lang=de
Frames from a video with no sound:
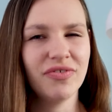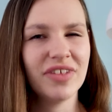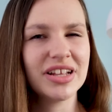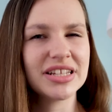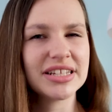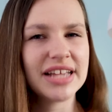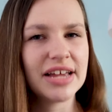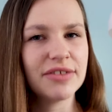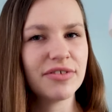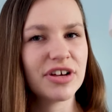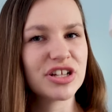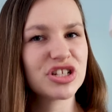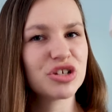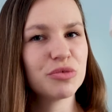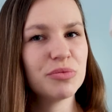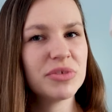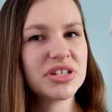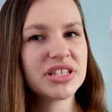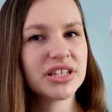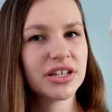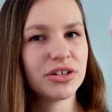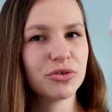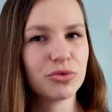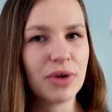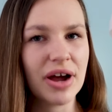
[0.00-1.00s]
wenn es einfach so ein
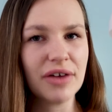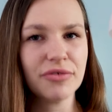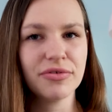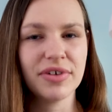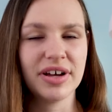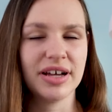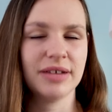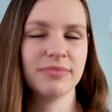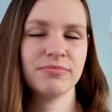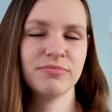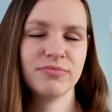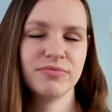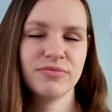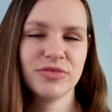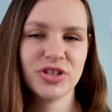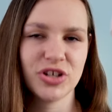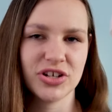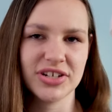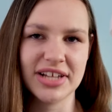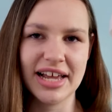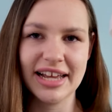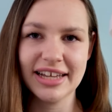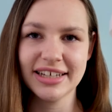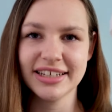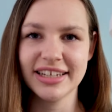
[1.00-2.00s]
bisschen rougher zur
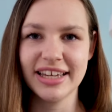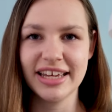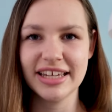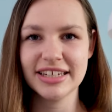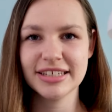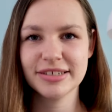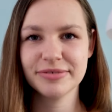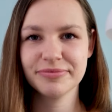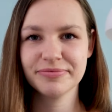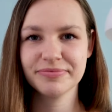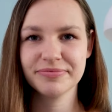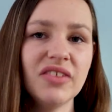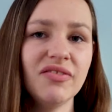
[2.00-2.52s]
Sache geht.